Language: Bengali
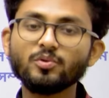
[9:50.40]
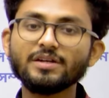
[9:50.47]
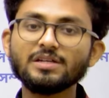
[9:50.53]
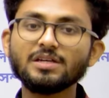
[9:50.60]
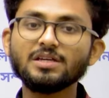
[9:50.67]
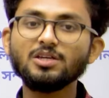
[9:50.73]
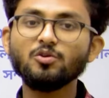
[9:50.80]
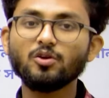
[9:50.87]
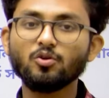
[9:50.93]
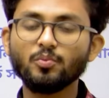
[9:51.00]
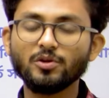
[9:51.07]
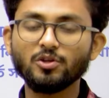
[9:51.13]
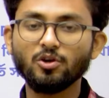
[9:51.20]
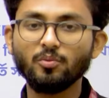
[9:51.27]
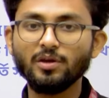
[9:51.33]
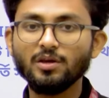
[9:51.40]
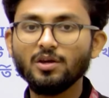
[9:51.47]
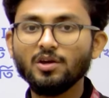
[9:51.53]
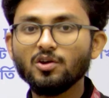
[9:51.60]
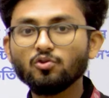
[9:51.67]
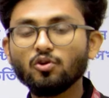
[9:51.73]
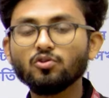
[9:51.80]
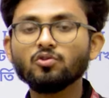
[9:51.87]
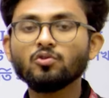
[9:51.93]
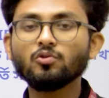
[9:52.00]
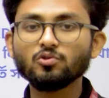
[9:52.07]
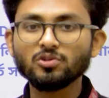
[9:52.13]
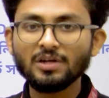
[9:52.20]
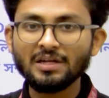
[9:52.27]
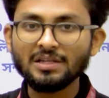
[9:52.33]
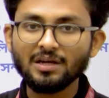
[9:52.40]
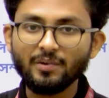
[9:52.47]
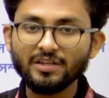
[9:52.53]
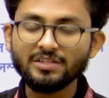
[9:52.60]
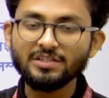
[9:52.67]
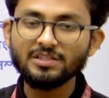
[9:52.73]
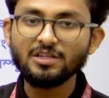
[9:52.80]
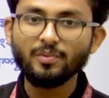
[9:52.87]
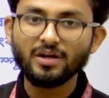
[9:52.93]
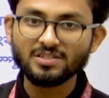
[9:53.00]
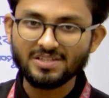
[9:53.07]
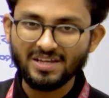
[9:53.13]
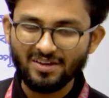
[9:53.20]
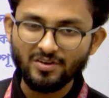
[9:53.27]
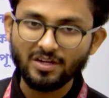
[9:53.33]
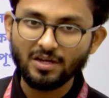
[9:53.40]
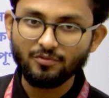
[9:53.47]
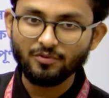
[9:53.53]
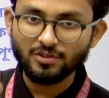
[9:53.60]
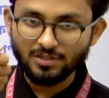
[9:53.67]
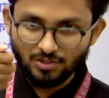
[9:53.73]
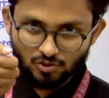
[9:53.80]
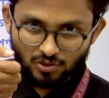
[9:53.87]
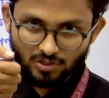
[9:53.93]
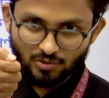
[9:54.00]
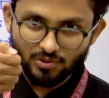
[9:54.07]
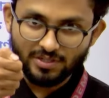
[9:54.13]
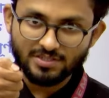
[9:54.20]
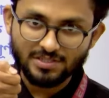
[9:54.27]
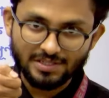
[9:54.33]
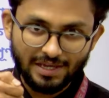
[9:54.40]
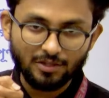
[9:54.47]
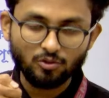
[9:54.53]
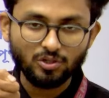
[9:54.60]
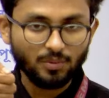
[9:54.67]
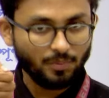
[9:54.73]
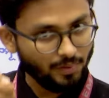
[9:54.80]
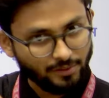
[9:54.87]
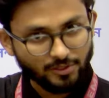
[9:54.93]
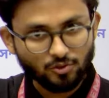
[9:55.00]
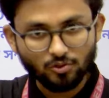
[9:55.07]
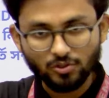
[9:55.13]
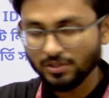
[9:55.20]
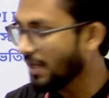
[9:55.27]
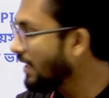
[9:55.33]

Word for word: একটা কিউআর ওপেন হবে তো অন্য কোনো দাদা বা দিদি বা সাইবার ক্যাফে তিনি যদি ওটা স্ক্যান করে পেমেন্ট করে দেয়